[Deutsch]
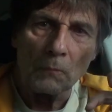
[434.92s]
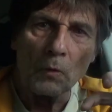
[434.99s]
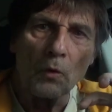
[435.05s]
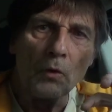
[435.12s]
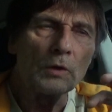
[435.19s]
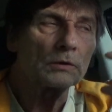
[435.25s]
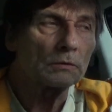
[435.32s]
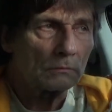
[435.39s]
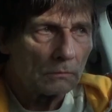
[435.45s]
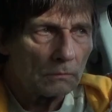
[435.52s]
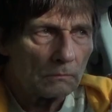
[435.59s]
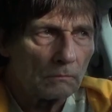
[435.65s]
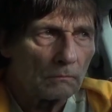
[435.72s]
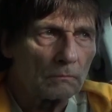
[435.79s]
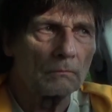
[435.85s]
Und
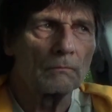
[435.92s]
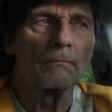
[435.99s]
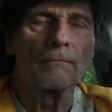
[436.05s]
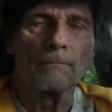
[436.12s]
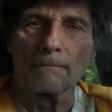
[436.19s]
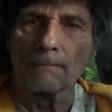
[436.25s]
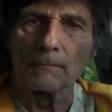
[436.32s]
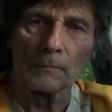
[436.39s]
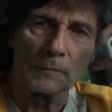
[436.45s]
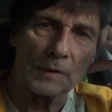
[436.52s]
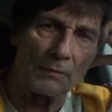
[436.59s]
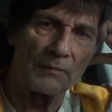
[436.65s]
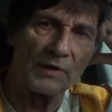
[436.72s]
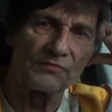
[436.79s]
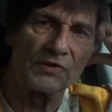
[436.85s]

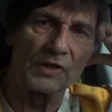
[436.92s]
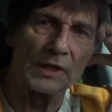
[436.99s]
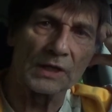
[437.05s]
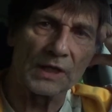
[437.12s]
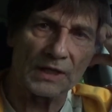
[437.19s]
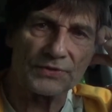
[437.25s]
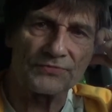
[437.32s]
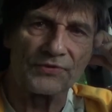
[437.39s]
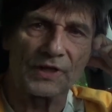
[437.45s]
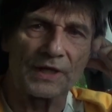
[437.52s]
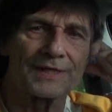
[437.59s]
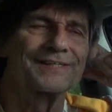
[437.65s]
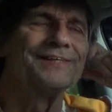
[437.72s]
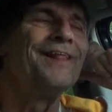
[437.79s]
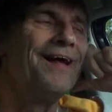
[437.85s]
damit wir nicht ganz
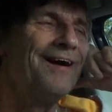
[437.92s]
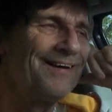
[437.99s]
vergessen,